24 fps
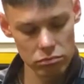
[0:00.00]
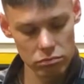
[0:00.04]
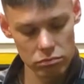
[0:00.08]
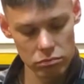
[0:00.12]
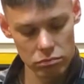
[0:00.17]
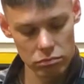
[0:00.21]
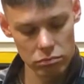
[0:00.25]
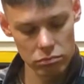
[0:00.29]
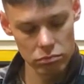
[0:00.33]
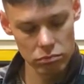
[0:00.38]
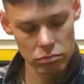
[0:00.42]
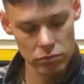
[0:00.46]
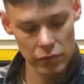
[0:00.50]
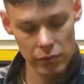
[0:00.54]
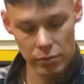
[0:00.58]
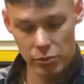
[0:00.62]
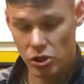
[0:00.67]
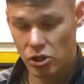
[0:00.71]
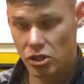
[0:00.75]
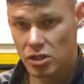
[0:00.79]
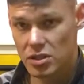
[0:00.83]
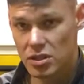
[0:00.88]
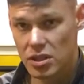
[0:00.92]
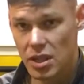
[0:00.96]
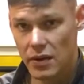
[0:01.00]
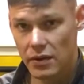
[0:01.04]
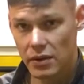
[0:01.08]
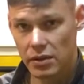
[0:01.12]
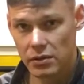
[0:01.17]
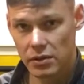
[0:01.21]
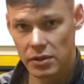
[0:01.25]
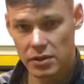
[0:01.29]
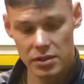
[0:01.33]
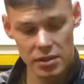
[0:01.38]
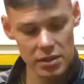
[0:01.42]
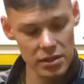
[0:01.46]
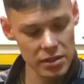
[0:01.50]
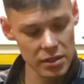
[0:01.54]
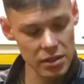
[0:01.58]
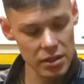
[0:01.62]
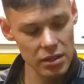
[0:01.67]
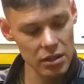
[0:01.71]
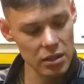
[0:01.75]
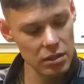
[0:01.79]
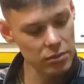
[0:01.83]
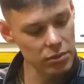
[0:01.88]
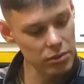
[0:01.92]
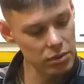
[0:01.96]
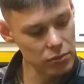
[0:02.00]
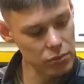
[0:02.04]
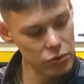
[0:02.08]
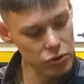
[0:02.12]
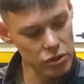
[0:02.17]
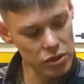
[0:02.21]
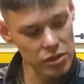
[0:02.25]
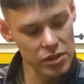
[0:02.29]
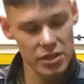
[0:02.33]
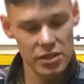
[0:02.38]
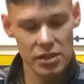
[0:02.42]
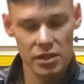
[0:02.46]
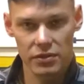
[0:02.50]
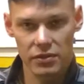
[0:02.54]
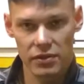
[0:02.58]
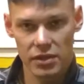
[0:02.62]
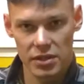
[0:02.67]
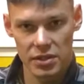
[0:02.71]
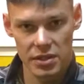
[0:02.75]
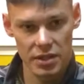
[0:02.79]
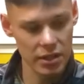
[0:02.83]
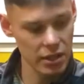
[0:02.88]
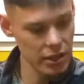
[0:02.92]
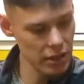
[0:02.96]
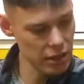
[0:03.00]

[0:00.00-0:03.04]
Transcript: вообще не сдавливается сильно, потому что здесь отверстие